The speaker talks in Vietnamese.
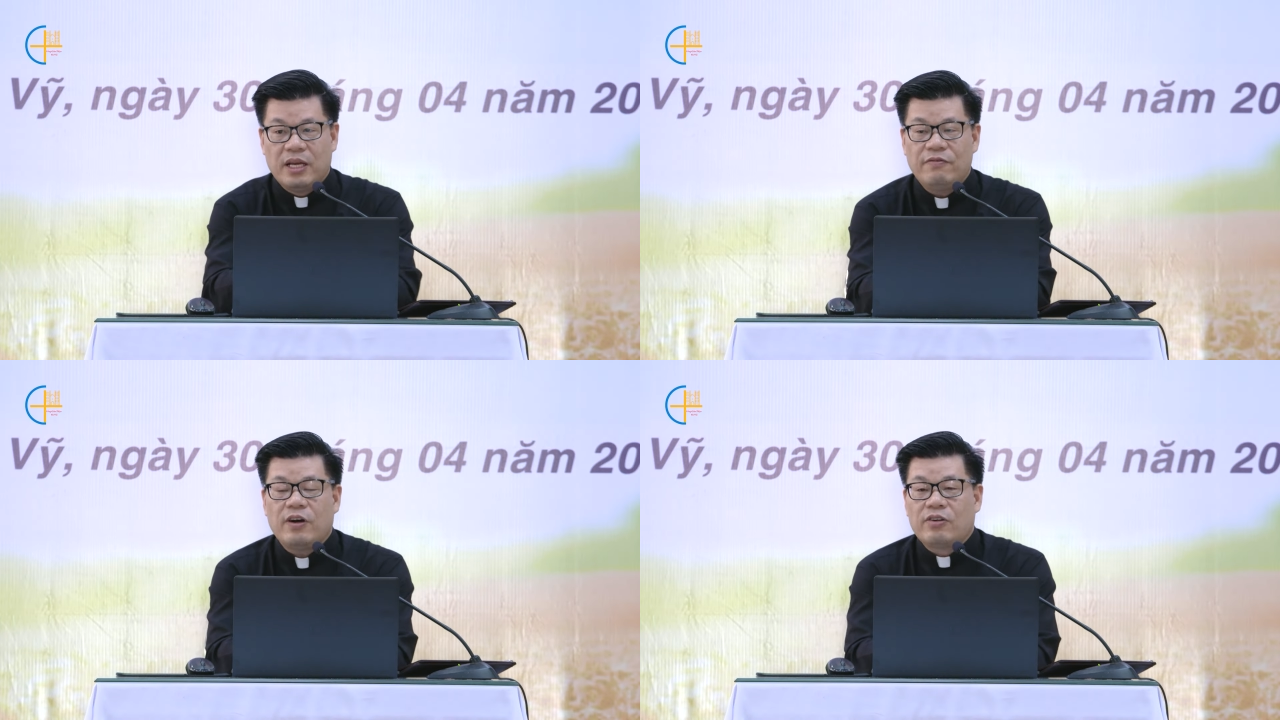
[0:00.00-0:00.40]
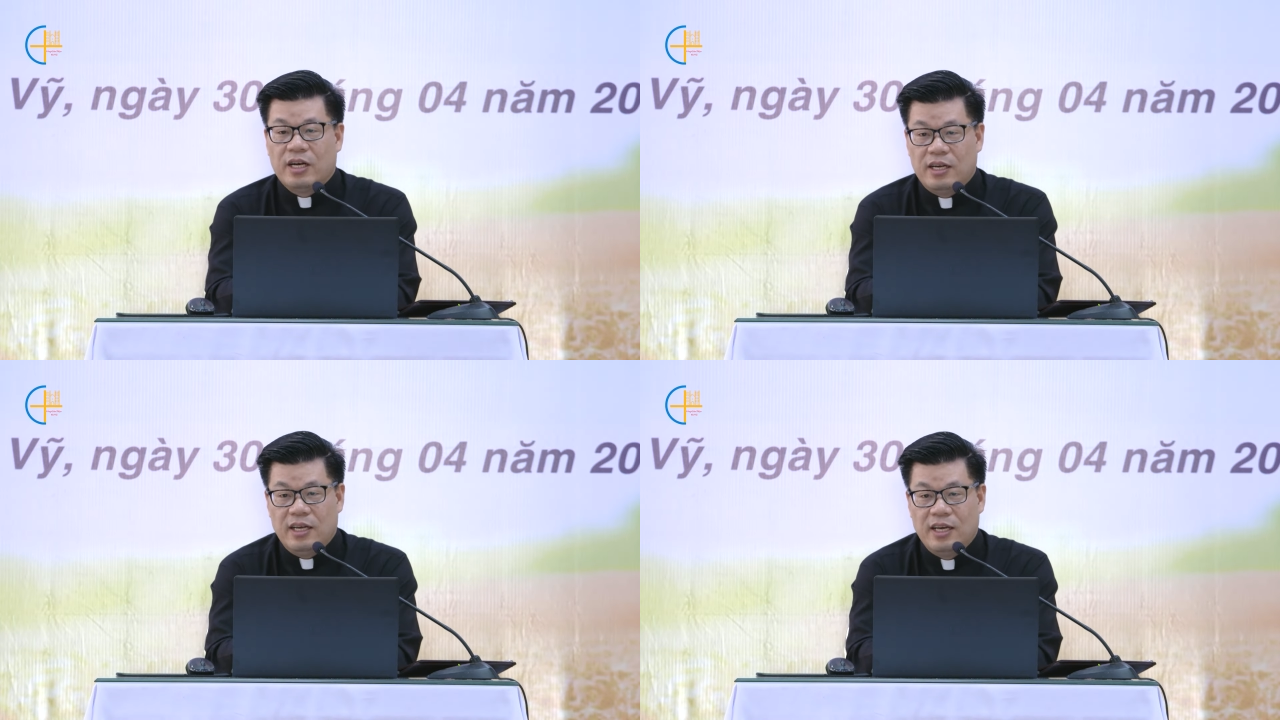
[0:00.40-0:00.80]
biến vào
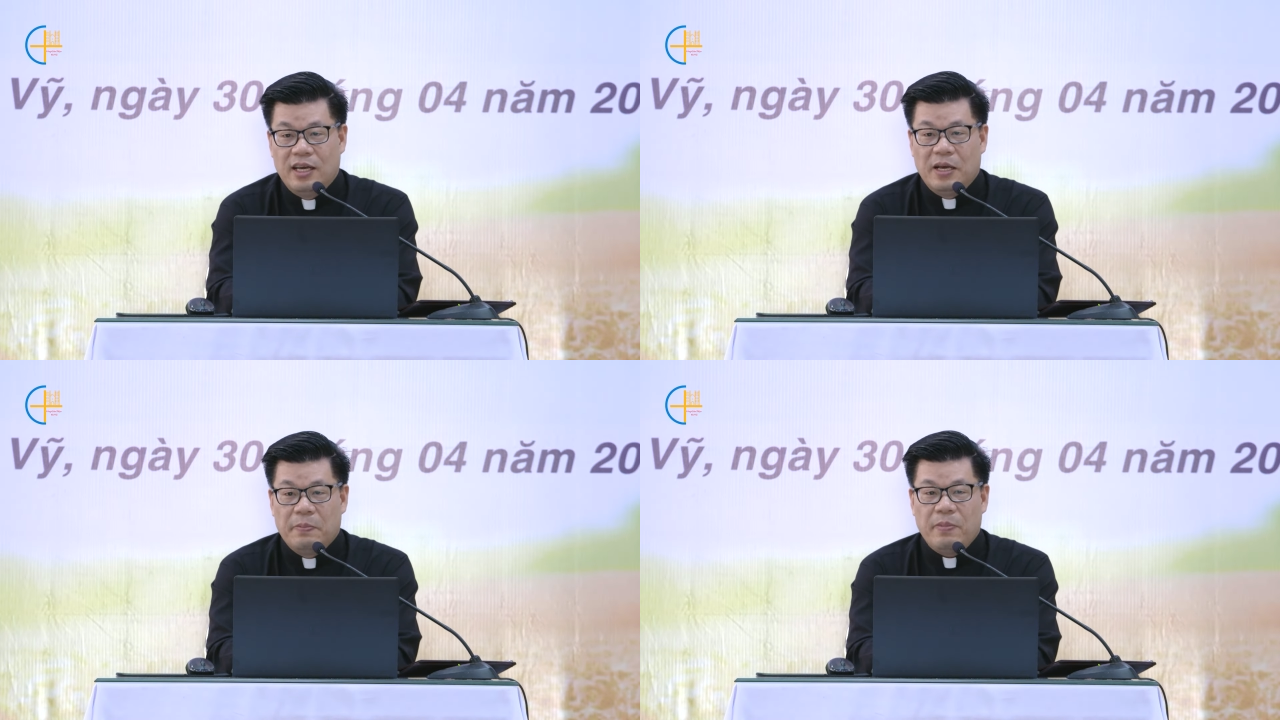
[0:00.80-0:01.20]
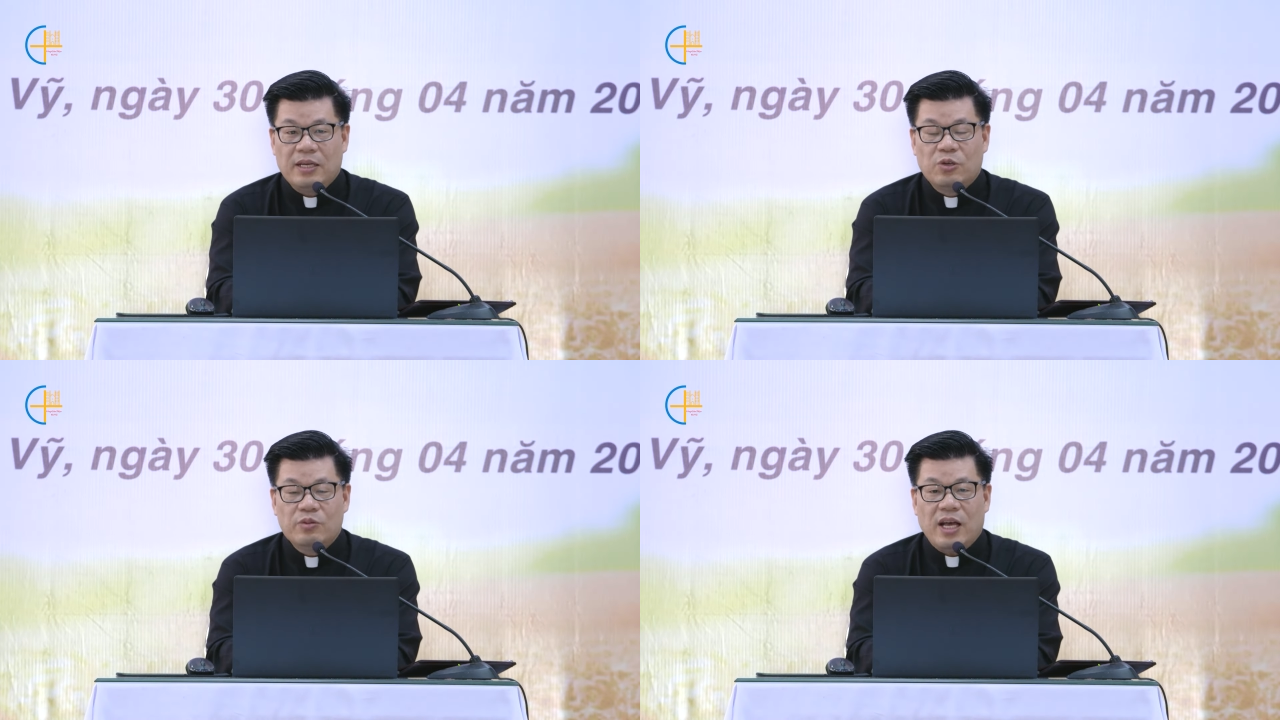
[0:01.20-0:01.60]
đời
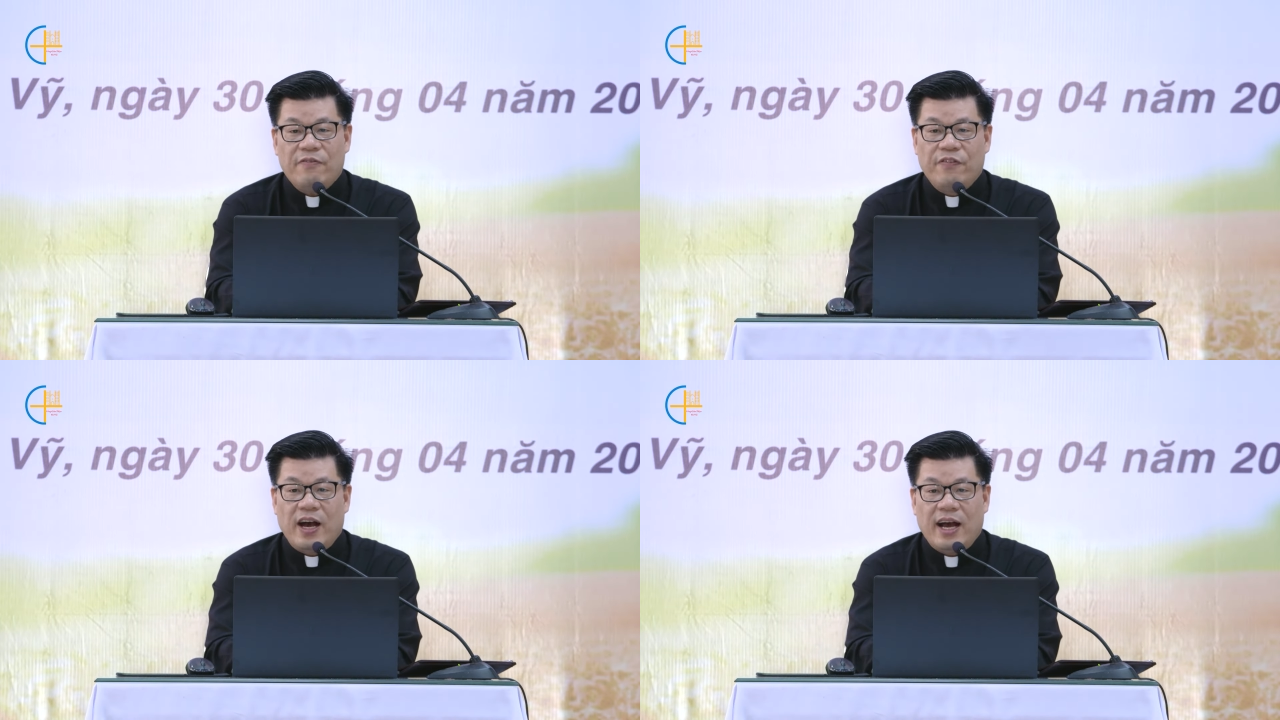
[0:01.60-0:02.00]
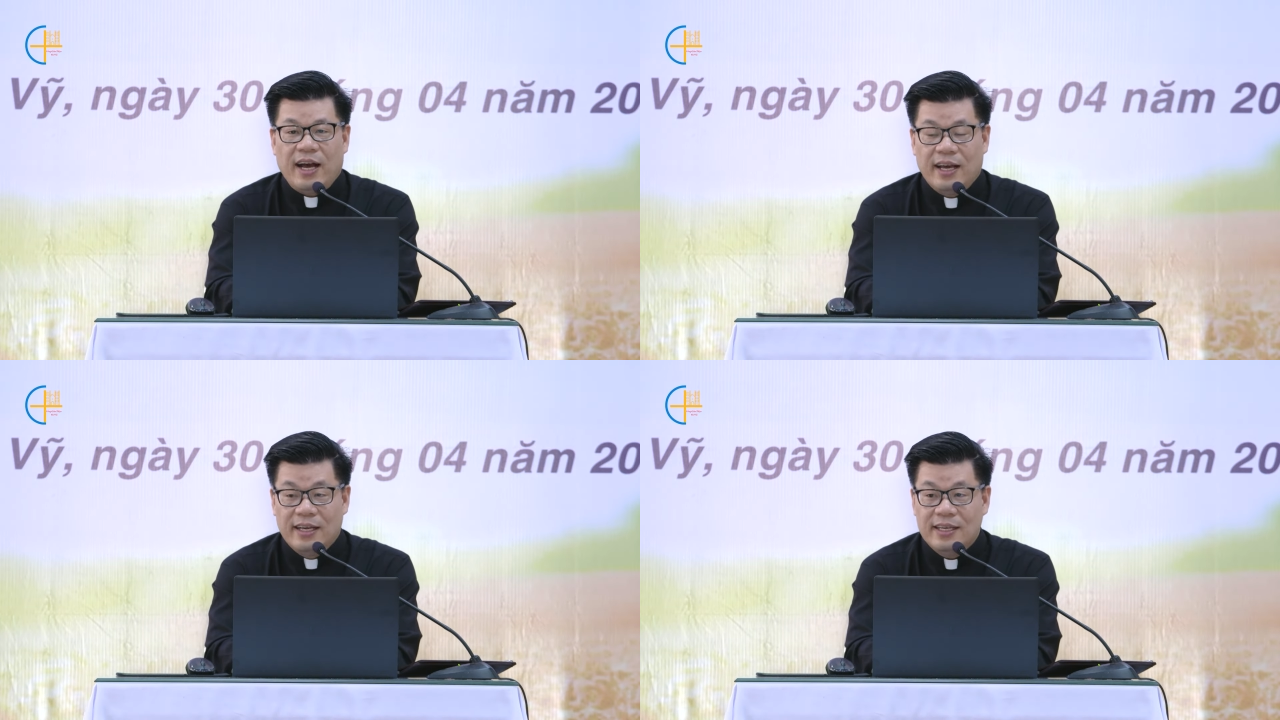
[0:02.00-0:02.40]
mà chúng ta
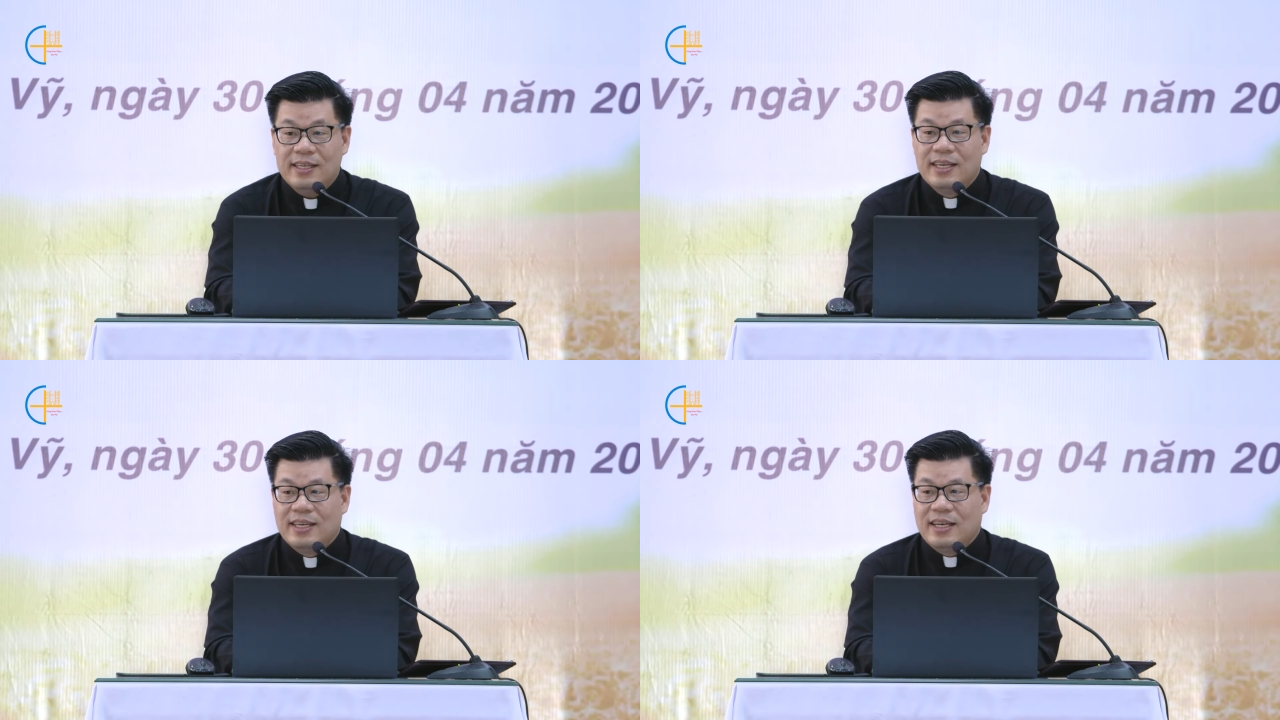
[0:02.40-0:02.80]
phải